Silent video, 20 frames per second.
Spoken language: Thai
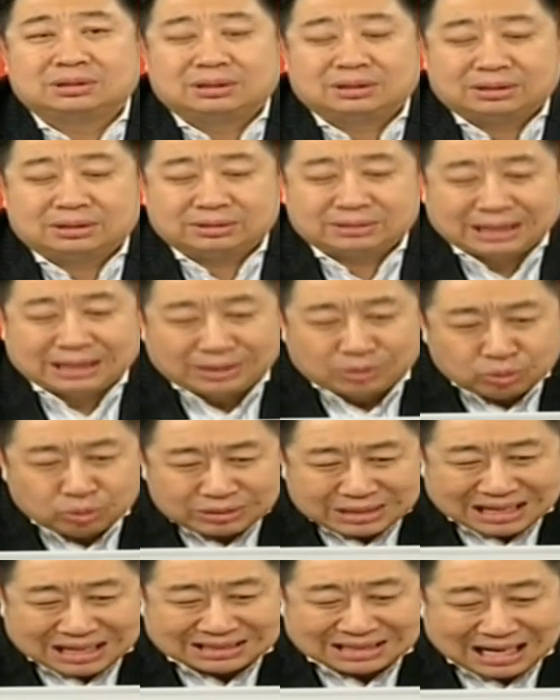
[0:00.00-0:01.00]
แต่ดู
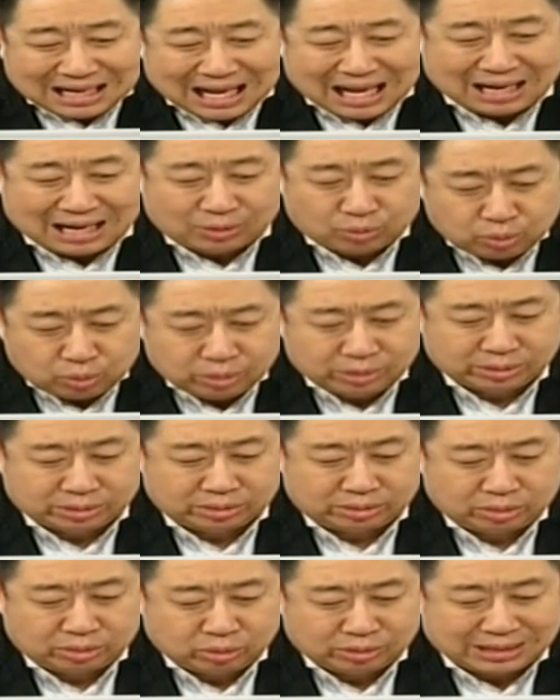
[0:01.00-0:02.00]
จากตลาดหุ้น
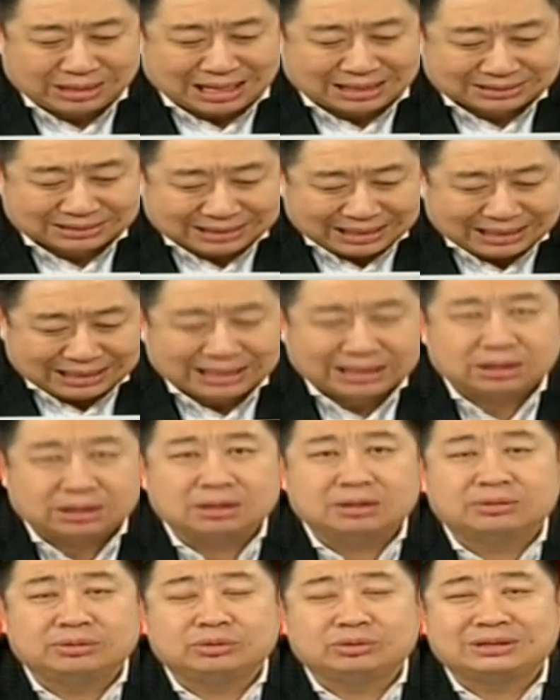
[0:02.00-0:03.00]
ดูจากเทคนิค
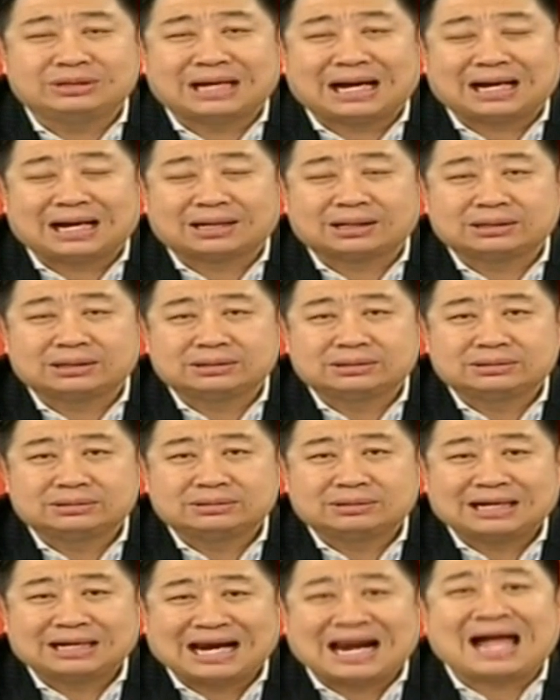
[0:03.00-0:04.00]
ดูจาก
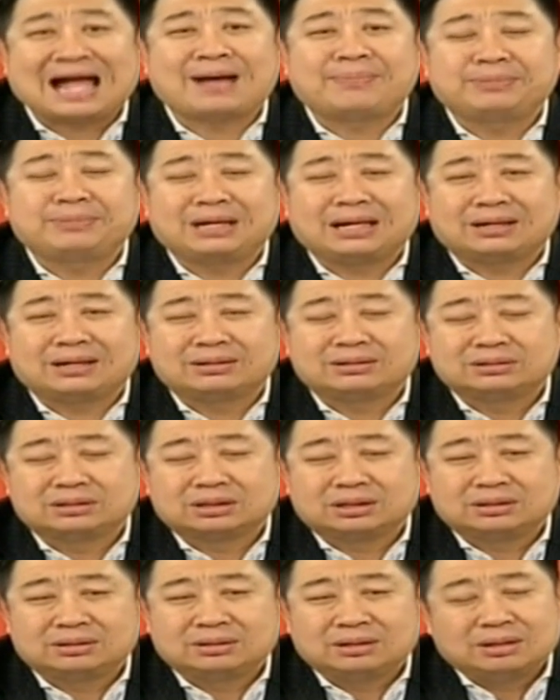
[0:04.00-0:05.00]
กราฟเนี่ย
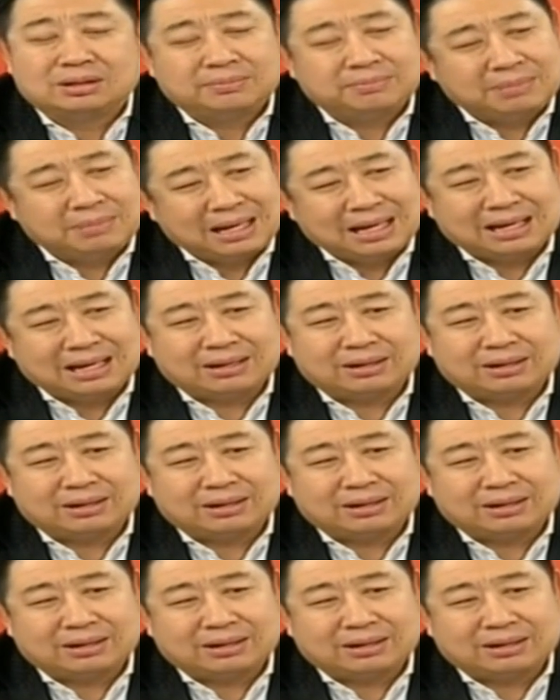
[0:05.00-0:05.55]
แม่